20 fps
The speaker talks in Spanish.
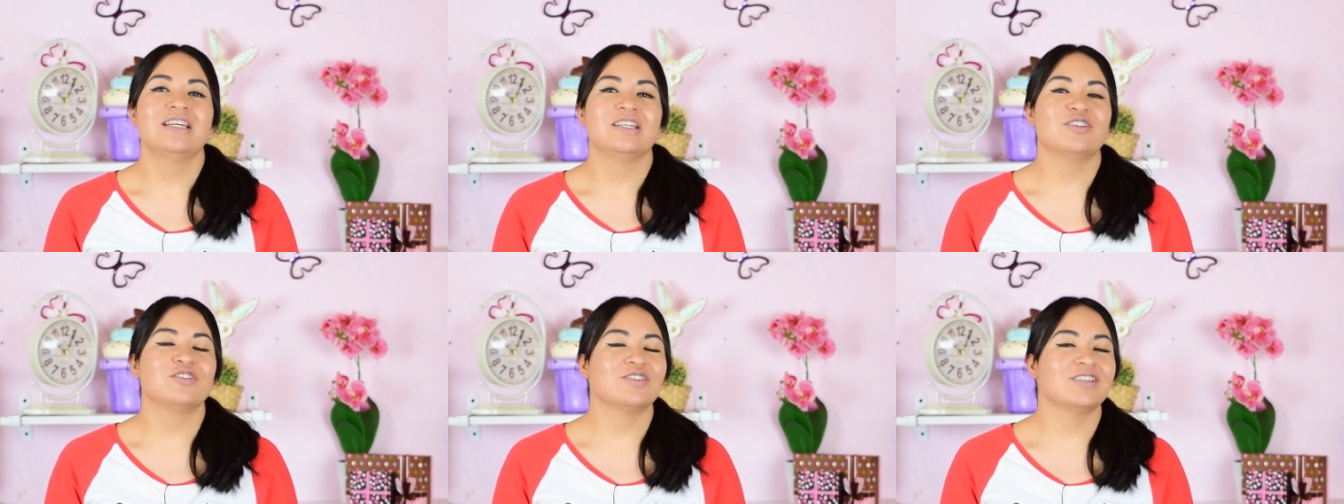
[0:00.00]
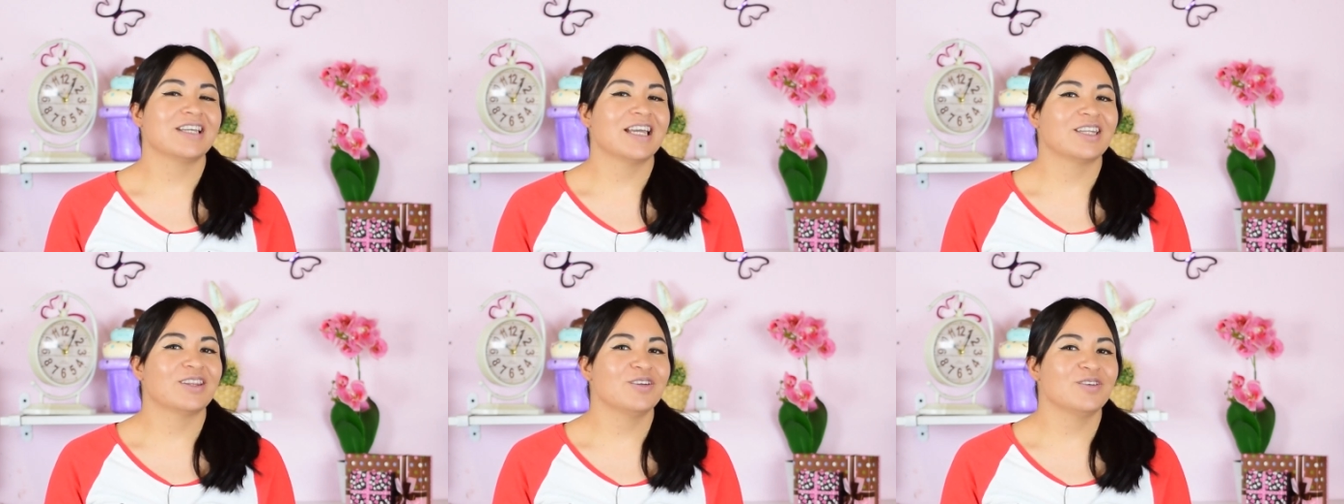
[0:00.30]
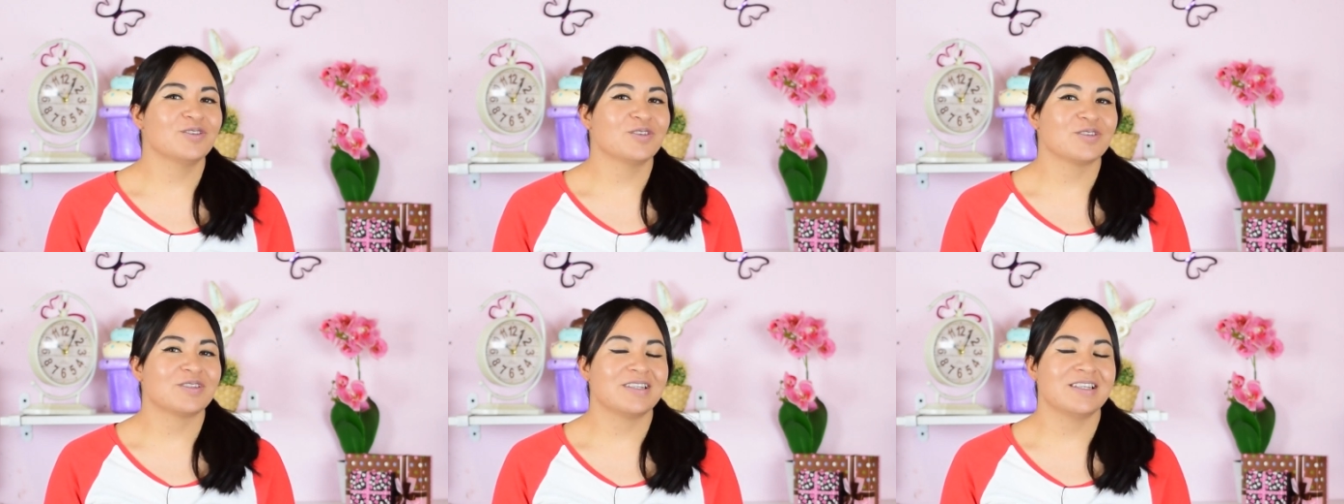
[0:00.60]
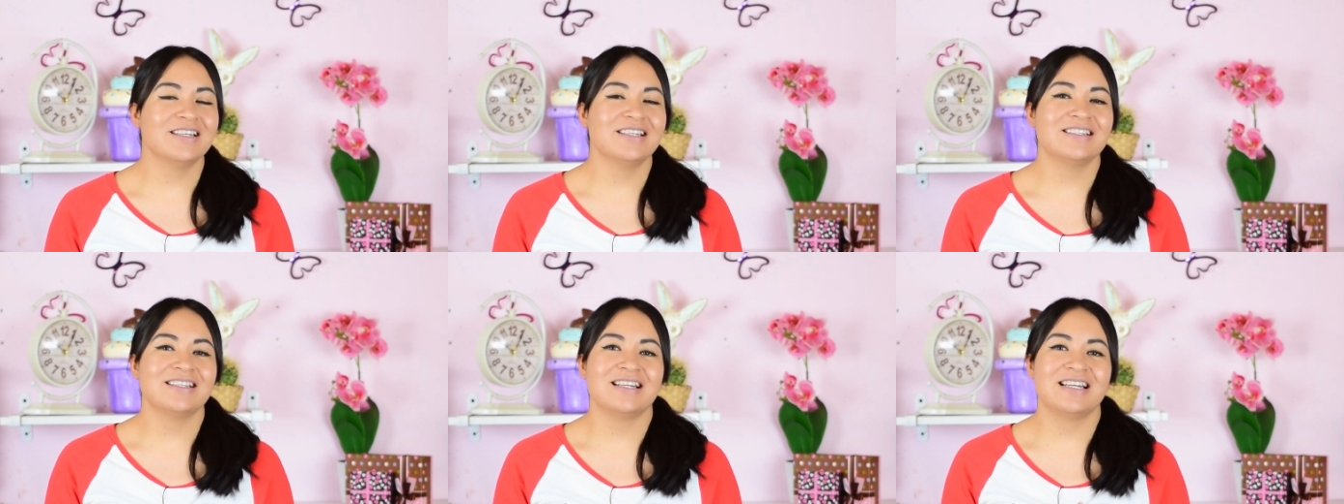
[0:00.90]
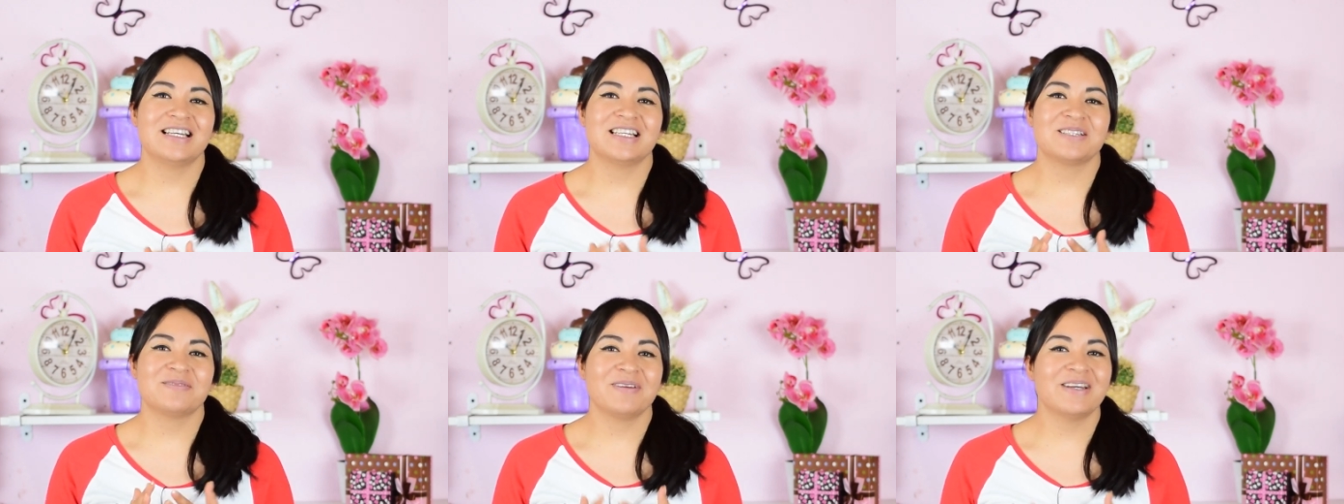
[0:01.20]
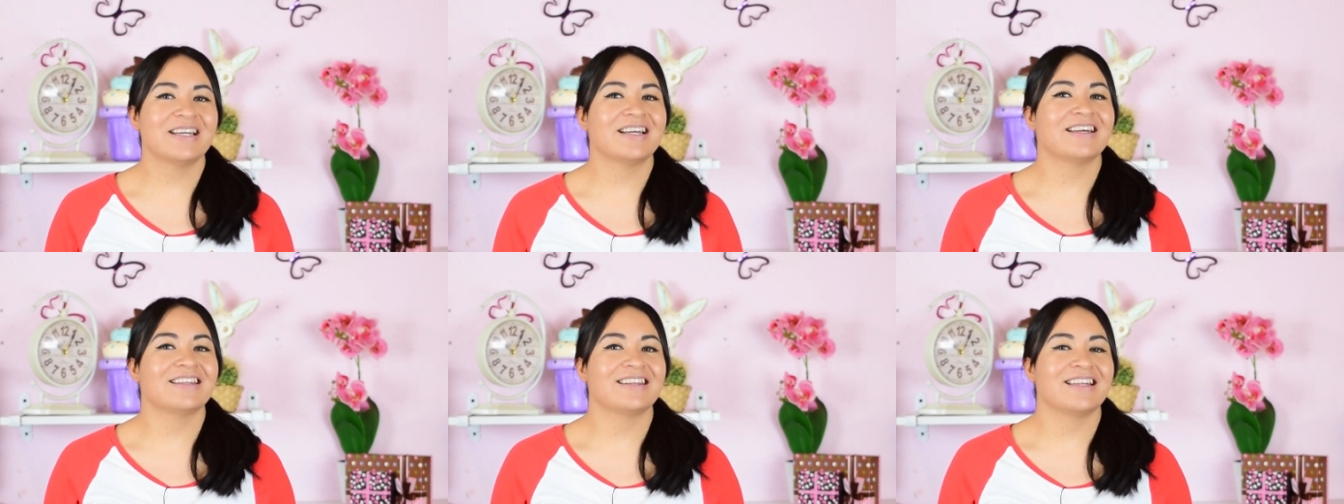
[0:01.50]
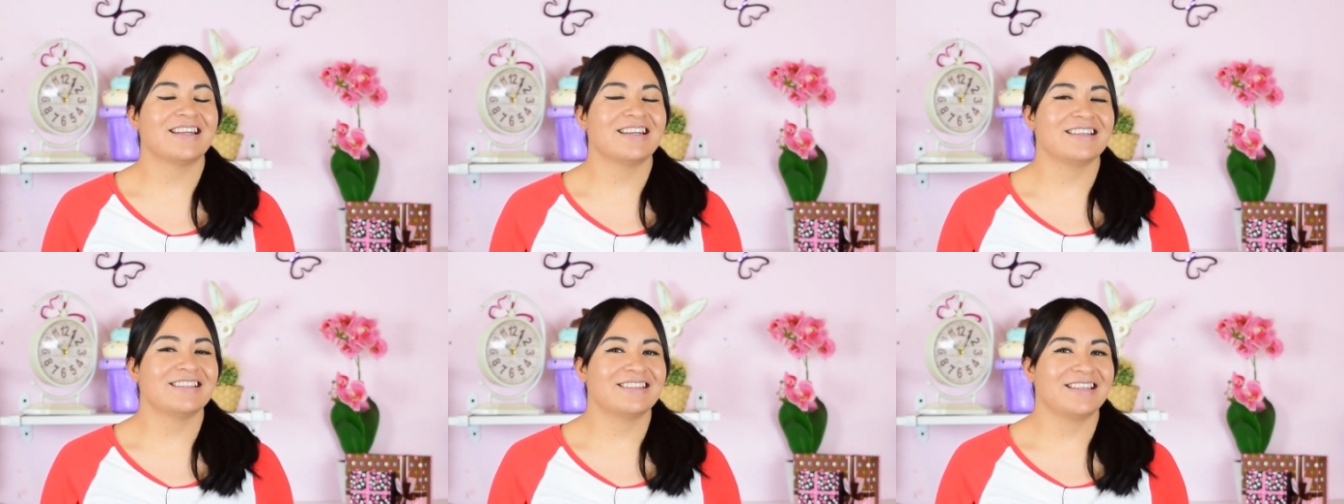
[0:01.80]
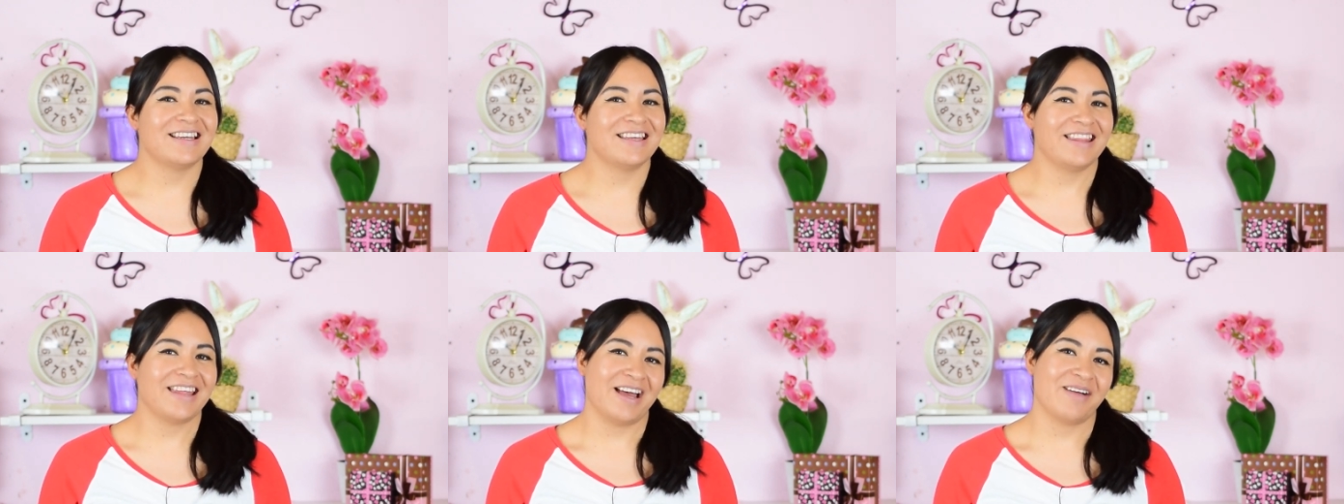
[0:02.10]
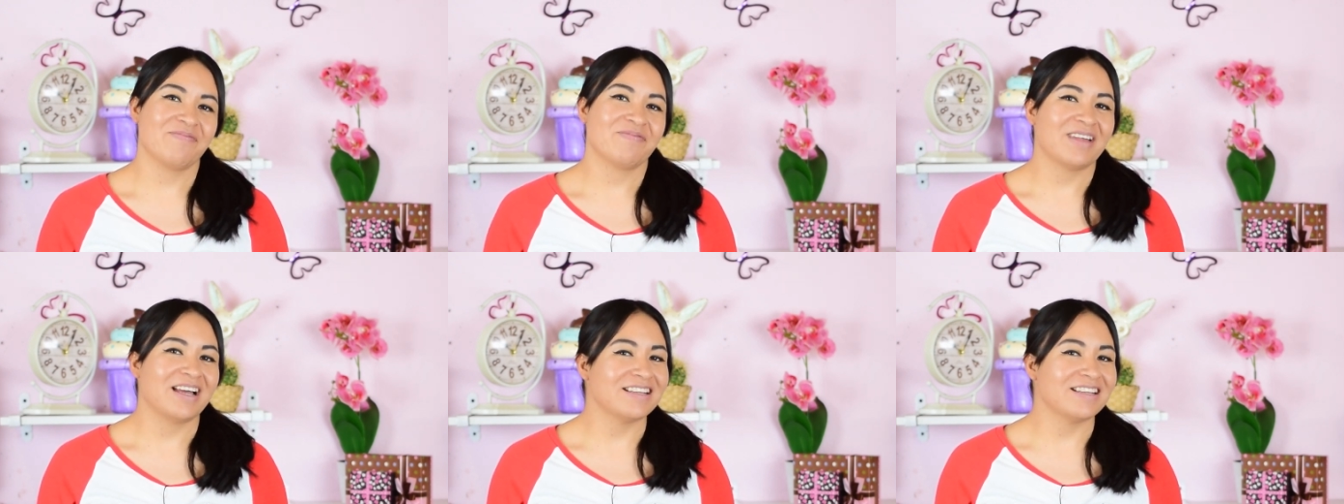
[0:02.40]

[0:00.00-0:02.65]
Yo sé que a todos ustedes les va a encantar esta idea.